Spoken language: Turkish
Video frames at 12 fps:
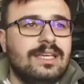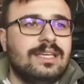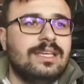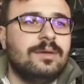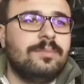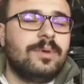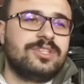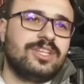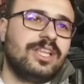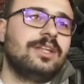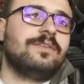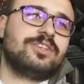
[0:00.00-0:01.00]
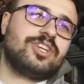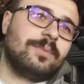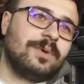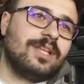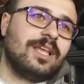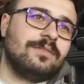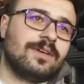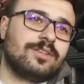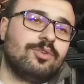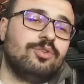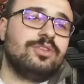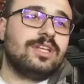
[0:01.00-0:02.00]
e, bacalar var, şapkalar
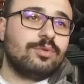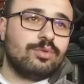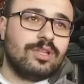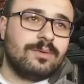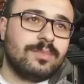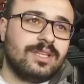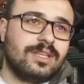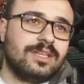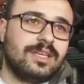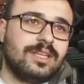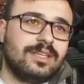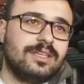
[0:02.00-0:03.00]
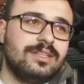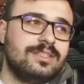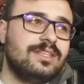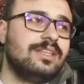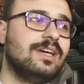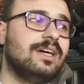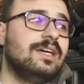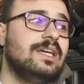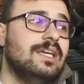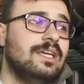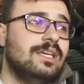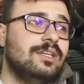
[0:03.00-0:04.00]
var. Onları kullanmaları gerekir. Zira
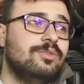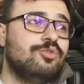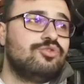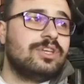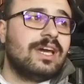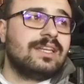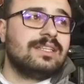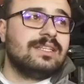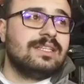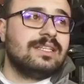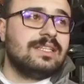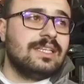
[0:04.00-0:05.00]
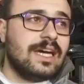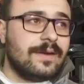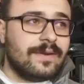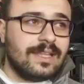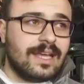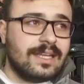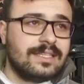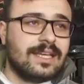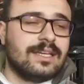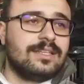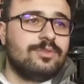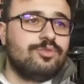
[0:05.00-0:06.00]
rüzgarlı
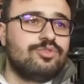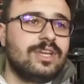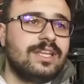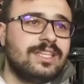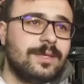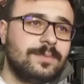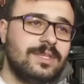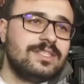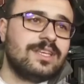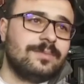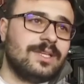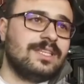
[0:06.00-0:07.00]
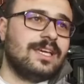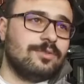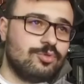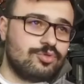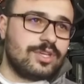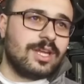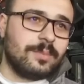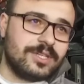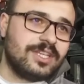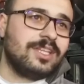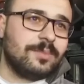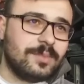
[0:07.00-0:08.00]
havalarda rüzgar teptiği zaman yani rüzgar
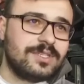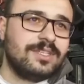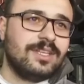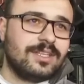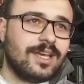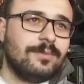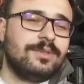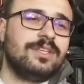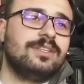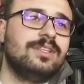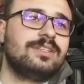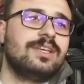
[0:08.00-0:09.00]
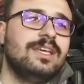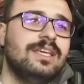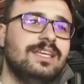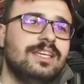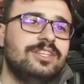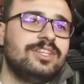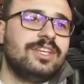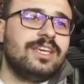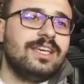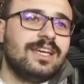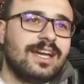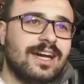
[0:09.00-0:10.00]
baca tepmesi diye tabir edilir.
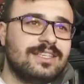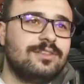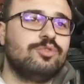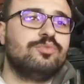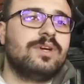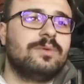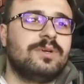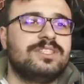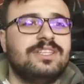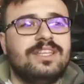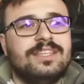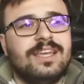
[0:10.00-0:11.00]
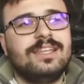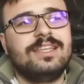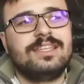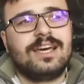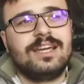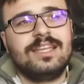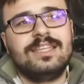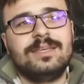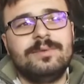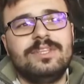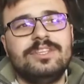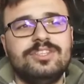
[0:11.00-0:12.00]
İçeriye gazlı dumanı bacadan tahliye,
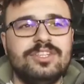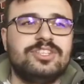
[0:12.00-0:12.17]
edemediği için